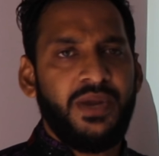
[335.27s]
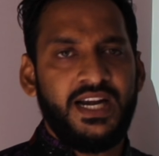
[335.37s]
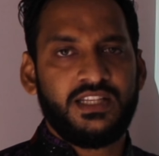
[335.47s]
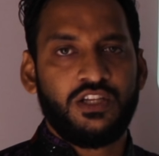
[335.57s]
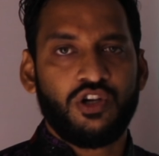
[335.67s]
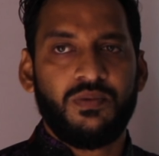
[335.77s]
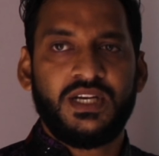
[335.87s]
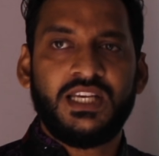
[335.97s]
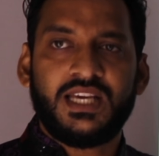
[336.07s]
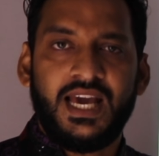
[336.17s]
ভ্যাট দিতে
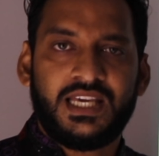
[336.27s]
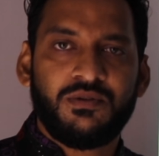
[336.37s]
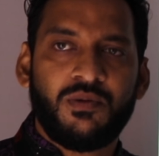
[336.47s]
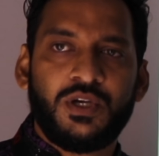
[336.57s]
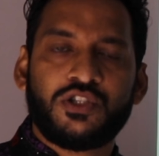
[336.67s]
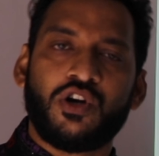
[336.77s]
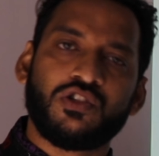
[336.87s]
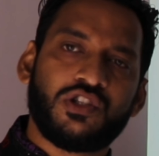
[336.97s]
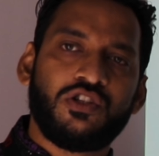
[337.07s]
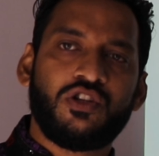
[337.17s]
হবে ঠিক একইভাবে
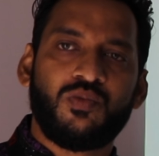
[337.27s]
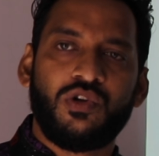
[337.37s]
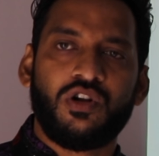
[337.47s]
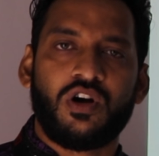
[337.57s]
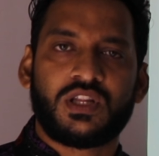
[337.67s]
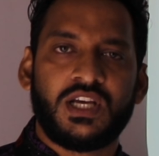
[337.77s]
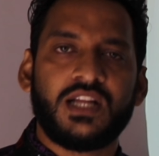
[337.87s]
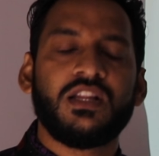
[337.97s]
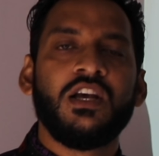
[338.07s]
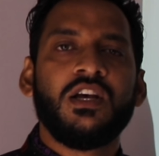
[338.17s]
সংযোজিত মূল্য
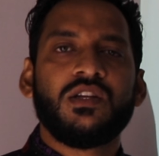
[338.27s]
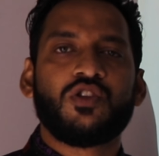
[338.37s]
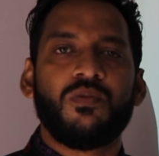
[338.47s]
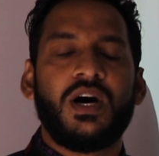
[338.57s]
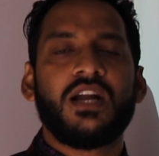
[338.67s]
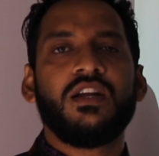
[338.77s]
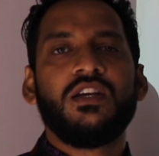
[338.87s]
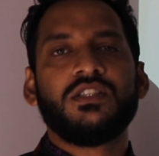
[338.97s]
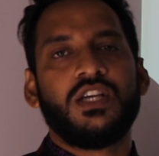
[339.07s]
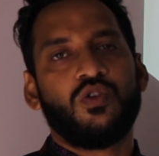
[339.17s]
অর্থাৎ তোমার
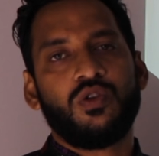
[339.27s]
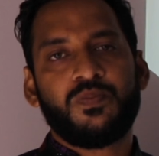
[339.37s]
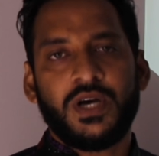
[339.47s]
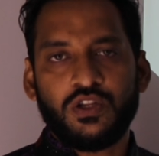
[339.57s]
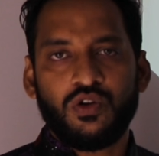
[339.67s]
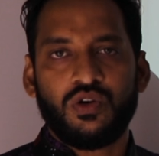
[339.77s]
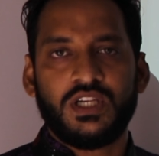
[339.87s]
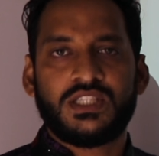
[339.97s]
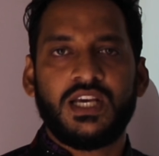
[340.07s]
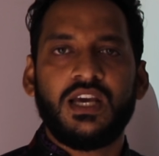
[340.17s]
যে উৎপাদন
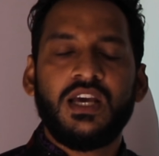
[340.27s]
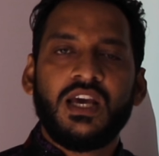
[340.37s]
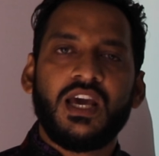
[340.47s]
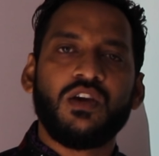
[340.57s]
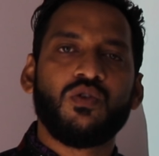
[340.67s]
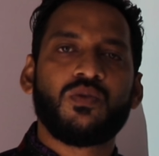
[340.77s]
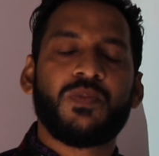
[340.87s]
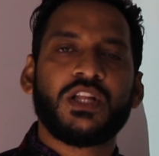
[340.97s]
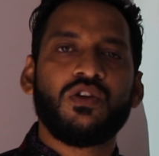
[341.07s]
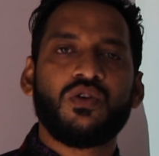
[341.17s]
হয়েছে এই
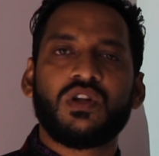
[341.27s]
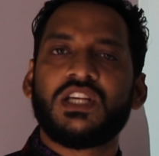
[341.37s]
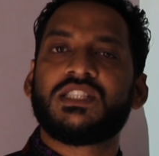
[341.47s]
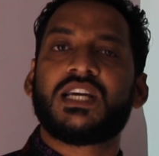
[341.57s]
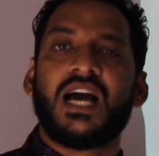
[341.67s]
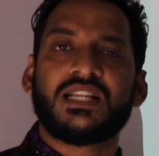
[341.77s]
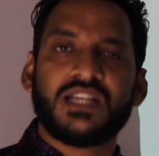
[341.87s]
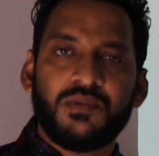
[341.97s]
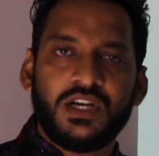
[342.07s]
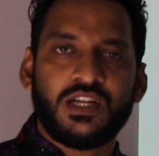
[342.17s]
উৎপাদন করতে যে
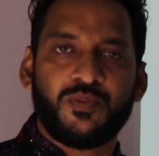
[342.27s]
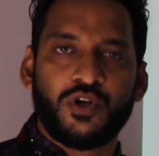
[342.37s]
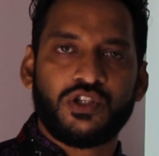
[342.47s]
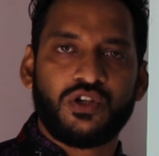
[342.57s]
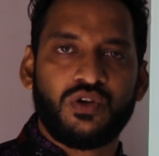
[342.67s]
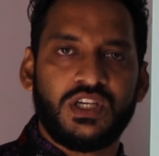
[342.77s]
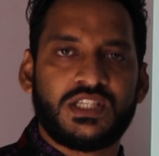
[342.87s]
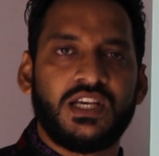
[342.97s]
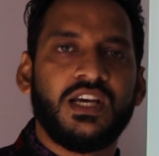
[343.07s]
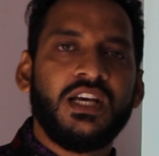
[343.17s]
কাঁচামালটা প্রয়োজন
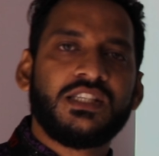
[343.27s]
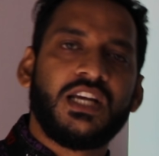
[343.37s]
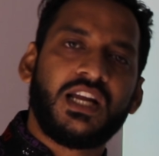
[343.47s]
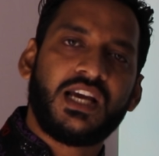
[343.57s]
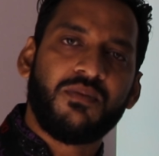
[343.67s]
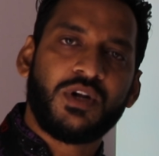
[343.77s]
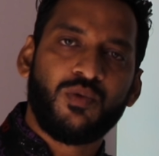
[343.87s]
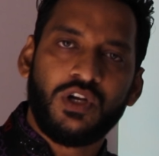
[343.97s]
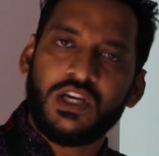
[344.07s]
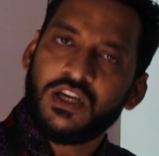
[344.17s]
হয়েছে সেটাকে আমরা
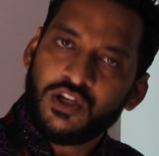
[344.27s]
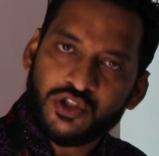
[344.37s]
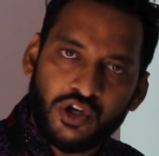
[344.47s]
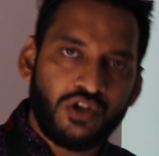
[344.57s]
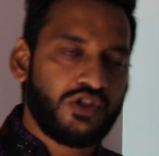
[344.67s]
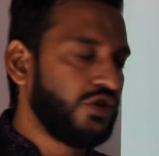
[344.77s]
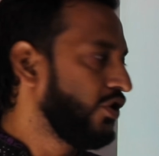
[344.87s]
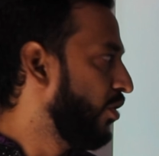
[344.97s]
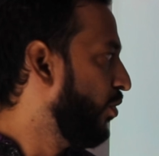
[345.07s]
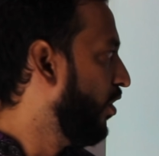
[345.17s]
বলি
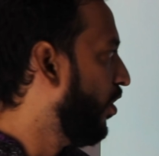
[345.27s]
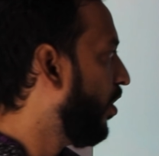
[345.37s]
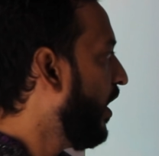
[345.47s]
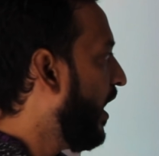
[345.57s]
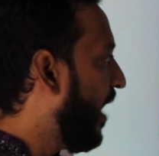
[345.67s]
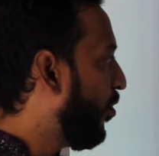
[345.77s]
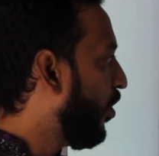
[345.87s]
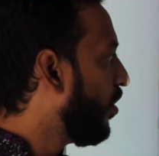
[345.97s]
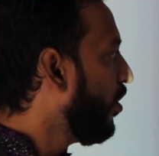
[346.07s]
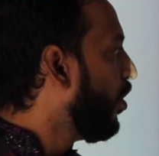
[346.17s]
সংযোজিত মূল্য
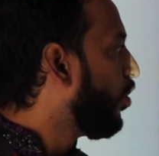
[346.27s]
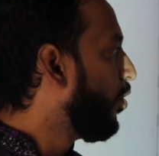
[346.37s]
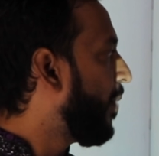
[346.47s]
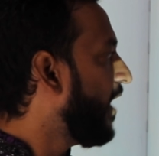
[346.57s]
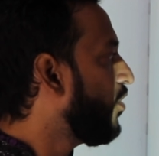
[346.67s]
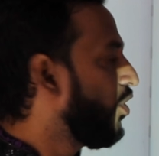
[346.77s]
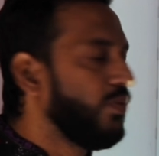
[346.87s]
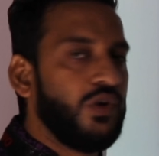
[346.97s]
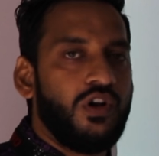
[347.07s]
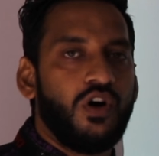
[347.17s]
এবং রূপান্তর
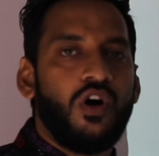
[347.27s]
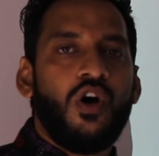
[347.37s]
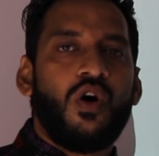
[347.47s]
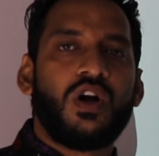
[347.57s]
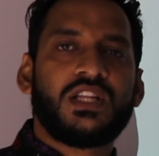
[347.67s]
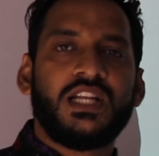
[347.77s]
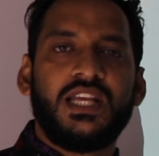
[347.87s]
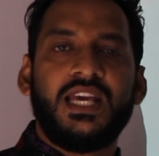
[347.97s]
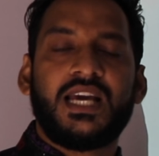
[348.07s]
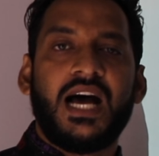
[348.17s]
মূল্য অর্থাৎ
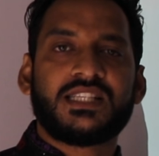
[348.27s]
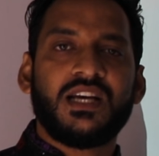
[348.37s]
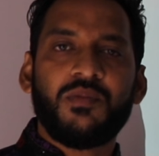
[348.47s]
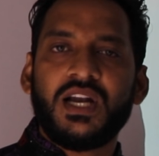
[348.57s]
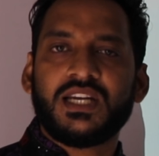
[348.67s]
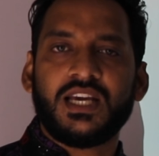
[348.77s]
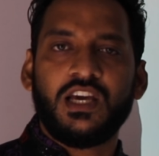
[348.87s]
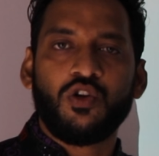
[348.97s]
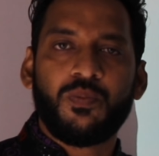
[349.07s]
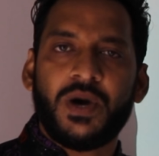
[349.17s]
এই
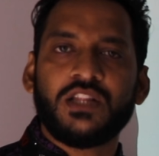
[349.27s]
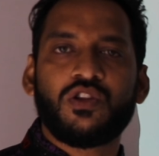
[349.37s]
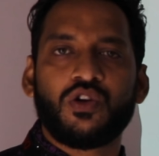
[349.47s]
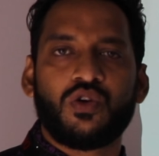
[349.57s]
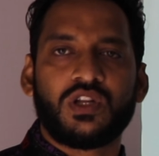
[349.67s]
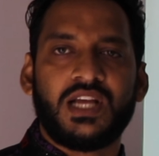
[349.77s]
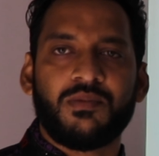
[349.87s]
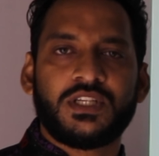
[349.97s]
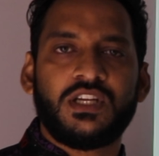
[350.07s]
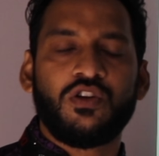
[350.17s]
কাঁচামালটাকে রূপান্তর করতে
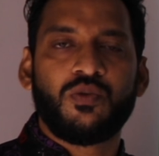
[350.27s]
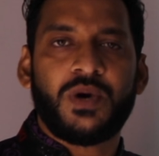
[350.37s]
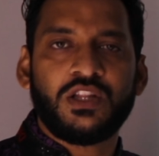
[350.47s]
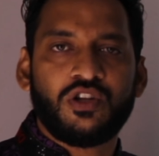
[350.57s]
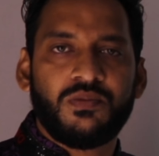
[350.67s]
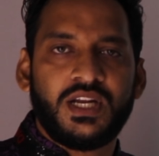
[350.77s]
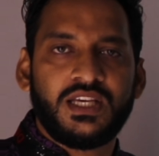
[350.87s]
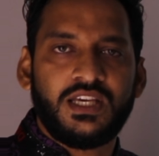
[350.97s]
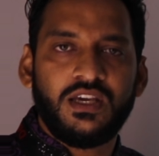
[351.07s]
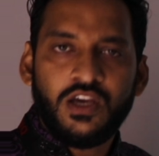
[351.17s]
আমরা জানি রূপান্তর
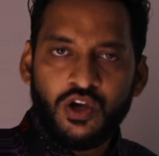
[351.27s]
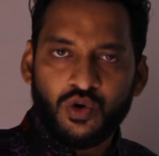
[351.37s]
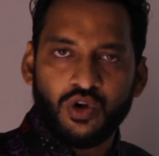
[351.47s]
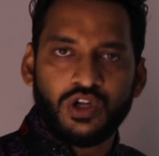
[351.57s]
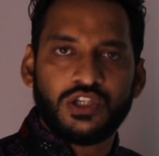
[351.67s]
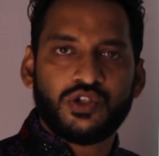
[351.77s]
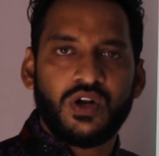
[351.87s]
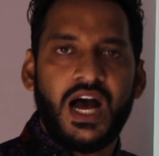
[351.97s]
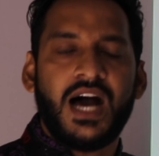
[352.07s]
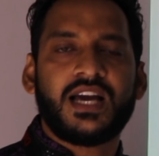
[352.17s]
মানে কি কোনো
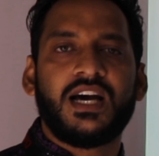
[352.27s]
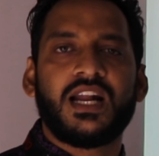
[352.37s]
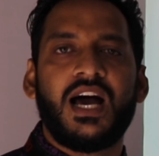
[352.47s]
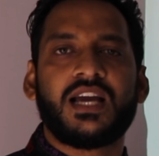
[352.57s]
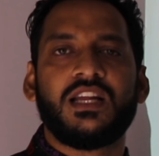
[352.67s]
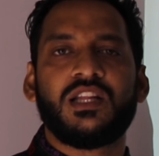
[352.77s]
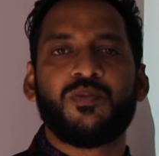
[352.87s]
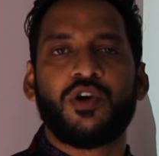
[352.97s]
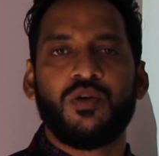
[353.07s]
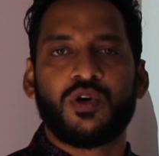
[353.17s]
কিছুর আকার আকৃতি
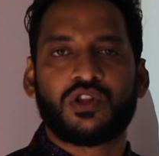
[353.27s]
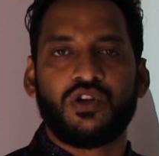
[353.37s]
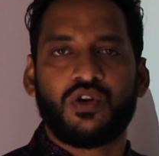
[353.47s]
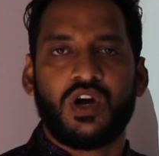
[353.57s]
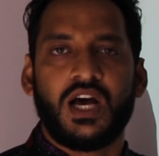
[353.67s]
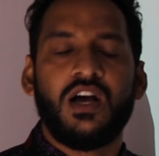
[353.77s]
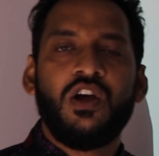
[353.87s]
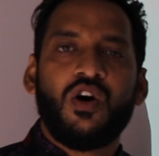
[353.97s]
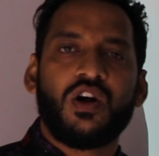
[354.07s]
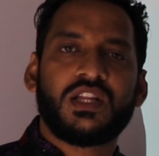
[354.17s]
পরিবর্তন করা
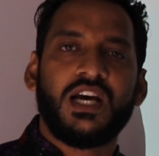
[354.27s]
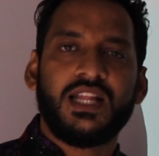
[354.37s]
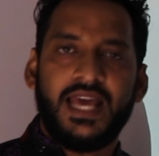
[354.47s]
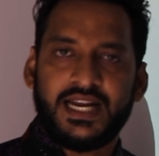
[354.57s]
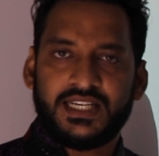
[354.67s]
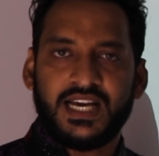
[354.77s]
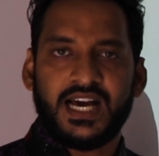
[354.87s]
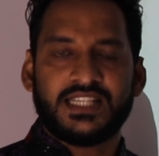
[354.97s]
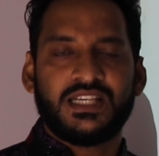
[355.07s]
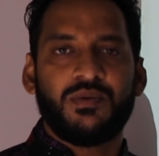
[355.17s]
অর্থাৎ একটা
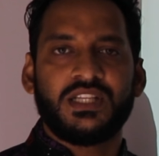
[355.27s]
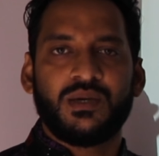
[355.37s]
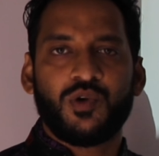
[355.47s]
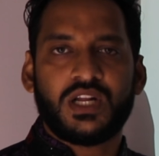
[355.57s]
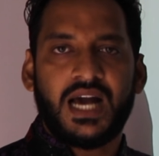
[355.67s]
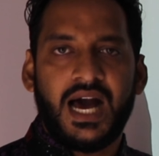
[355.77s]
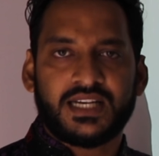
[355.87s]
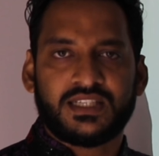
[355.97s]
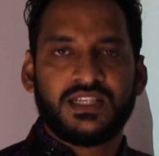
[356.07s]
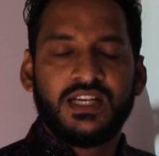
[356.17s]
কাঁচামাল যেমন
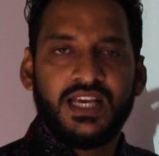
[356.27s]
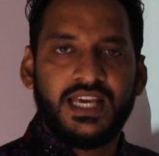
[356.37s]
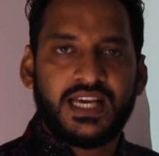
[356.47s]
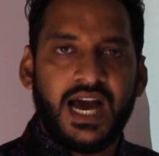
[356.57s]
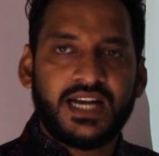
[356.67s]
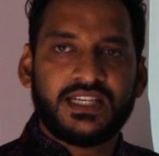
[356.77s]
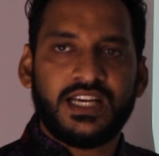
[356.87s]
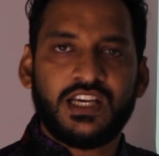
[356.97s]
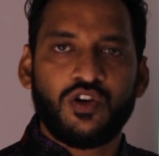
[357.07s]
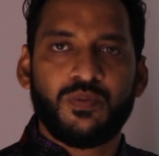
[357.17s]
কাঠ এই
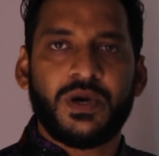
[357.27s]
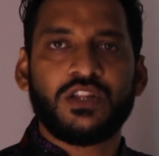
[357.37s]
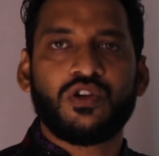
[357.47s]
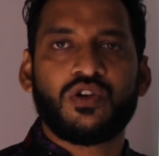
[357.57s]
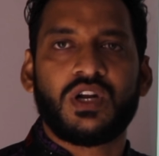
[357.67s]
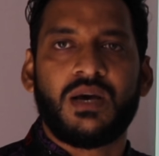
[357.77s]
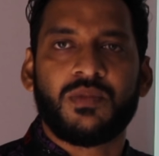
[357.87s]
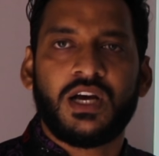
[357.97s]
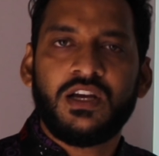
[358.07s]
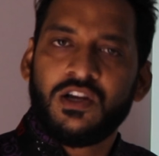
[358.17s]
কাঠটাকে রূপান্তর করে
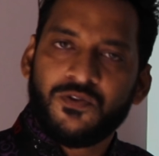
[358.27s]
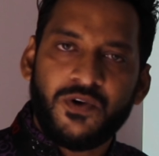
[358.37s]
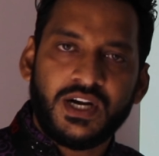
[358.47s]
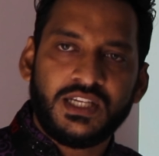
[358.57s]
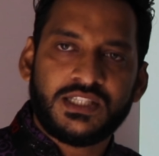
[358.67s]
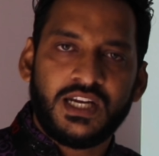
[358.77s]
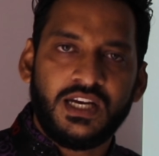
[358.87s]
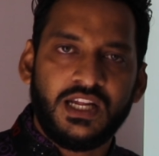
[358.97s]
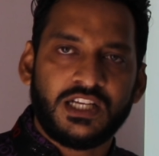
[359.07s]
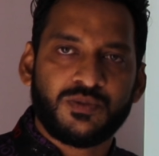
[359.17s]
আমরা
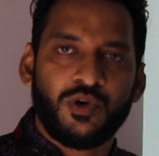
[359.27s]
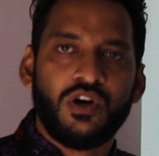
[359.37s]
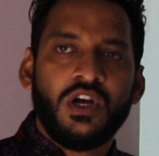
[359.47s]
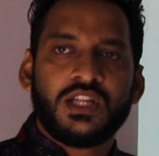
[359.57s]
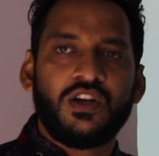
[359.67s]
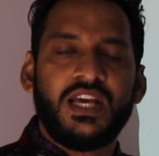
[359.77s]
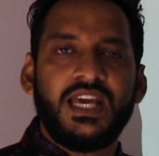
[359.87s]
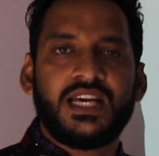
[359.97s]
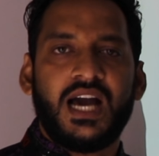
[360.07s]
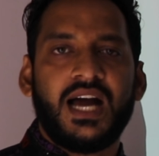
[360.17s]
ফার্নিচারে নিয়ে আসব তাহলে
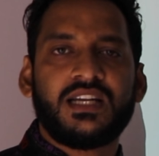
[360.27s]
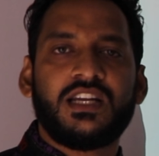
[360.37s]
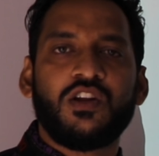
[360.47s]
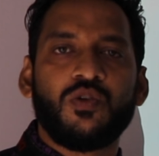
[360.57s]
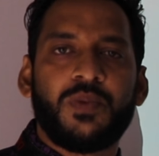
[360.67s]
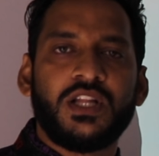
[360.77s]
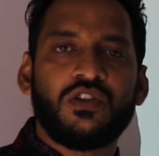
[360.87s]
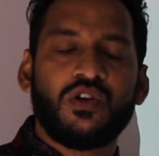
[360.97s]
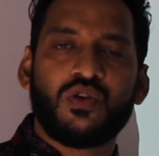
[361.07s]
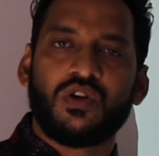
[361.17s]
এই কাঠটা
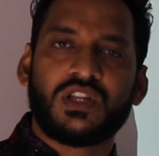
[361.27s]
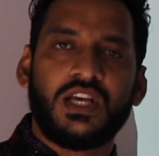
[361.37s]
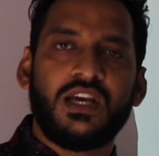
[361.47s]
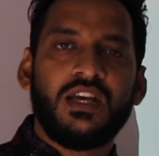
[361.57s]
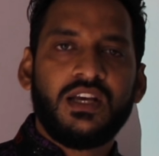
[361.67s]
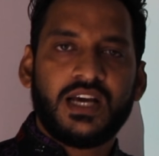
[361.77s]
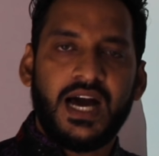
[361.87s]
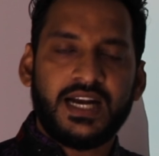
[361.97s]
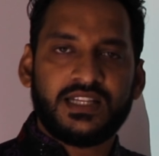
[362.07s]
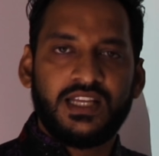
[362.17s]
রূপান্তর করতে
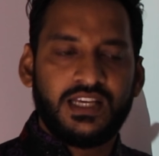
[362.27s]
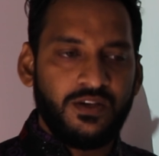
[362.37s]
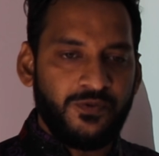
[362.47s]
কাঠ থেকে